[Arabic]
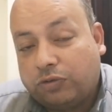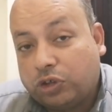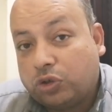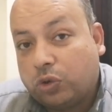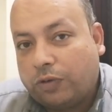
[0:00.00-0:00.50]

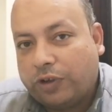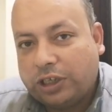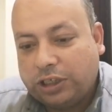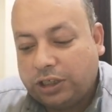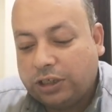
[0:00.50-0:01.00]
في سوق
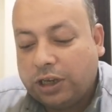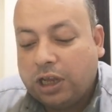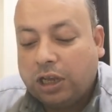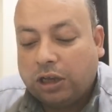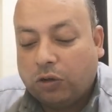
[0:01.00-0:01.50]
الفنيين
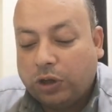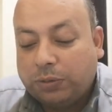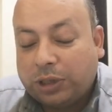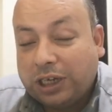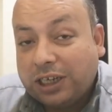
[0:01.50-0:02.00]
هو
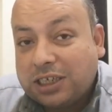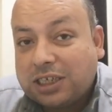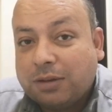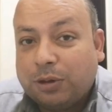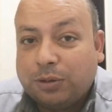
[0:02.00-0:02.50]
يمكن
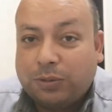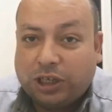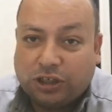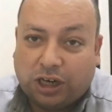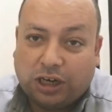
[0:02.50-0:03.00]
لسه ما
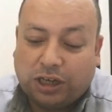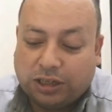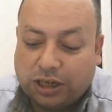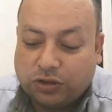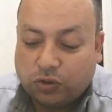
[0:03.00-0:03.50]
بيتباعش على
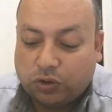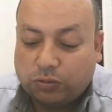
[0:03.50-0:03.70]
اساسه